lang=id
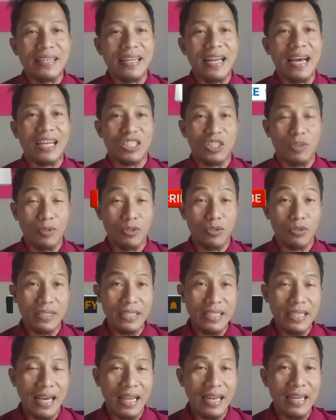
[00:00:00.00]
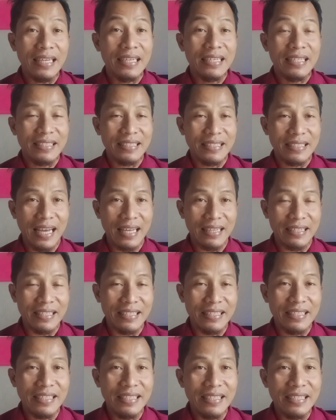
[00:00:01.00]
Nah, sobat sosial, saat
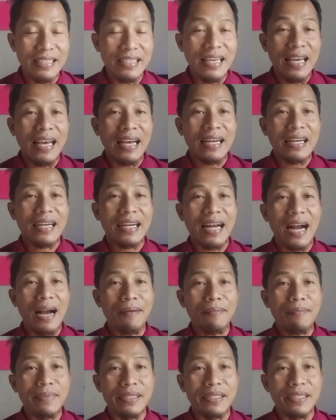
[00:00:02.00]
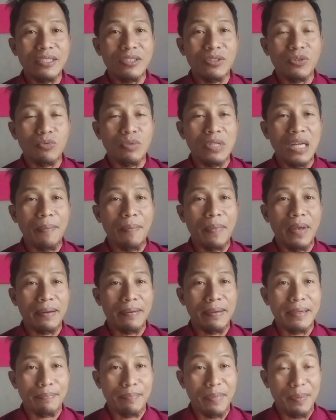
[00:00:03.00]
ini kami sudah
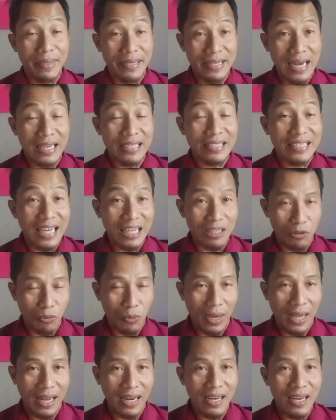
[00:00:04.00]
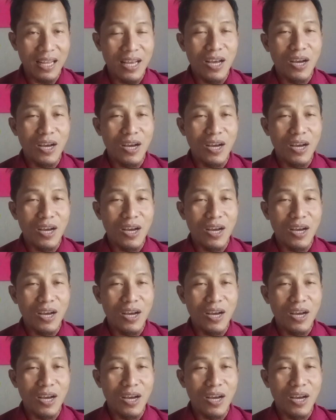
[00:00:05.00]
memegang jadwal